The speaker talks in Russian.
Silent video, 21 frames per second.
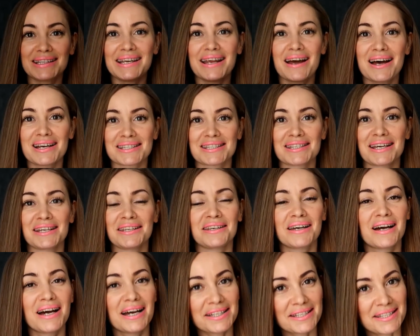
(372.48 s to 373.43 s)
для
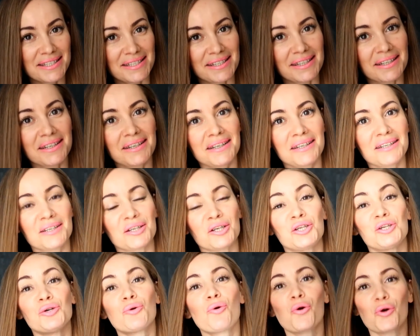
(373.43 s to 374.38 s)
занятий
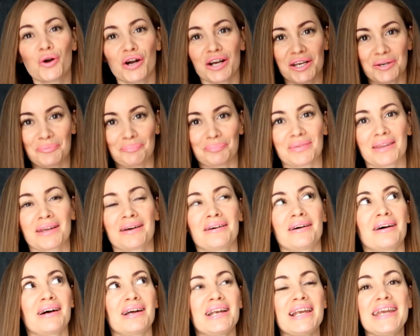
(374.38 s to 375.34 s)
йогой
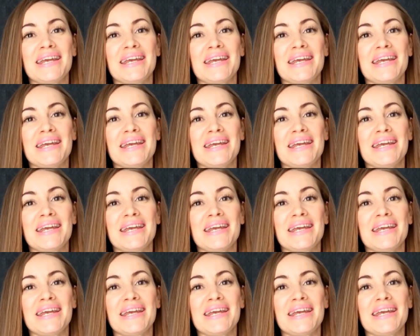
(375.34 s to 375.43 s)
а,